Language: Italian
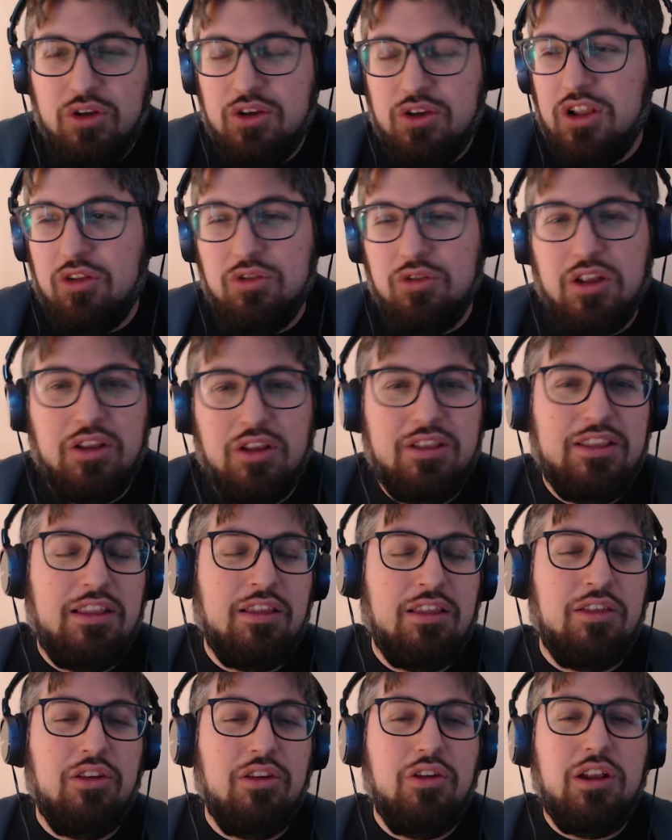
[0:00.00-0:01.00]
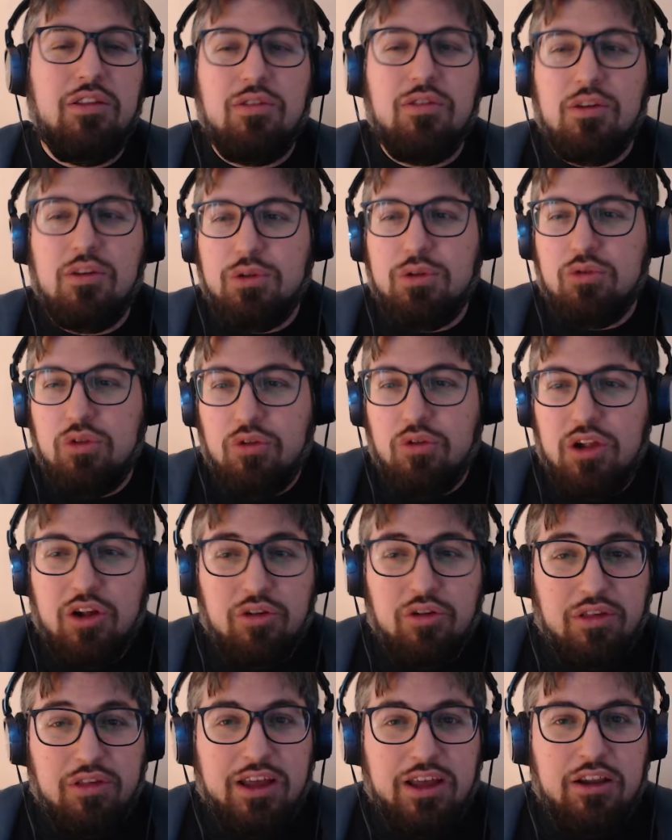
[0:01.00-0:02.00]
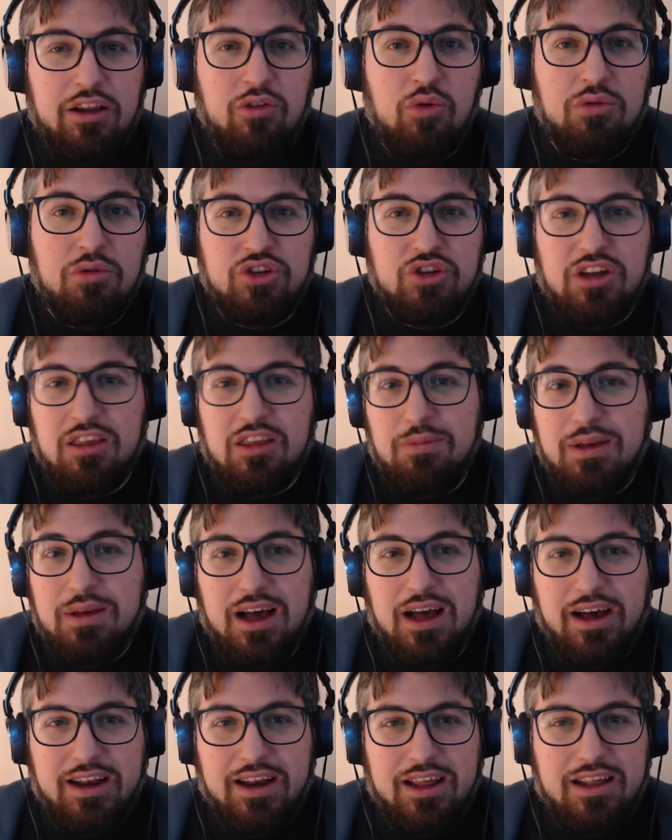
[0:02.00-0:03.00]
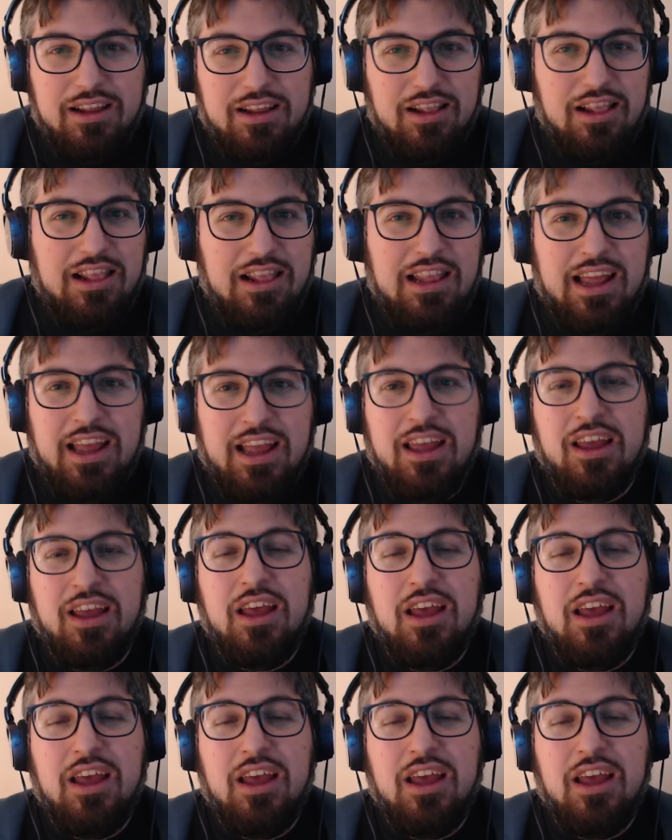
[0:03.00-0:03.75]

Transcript: le donazioni, insomma tutte quelle cose che non riusciva a spiegare, le,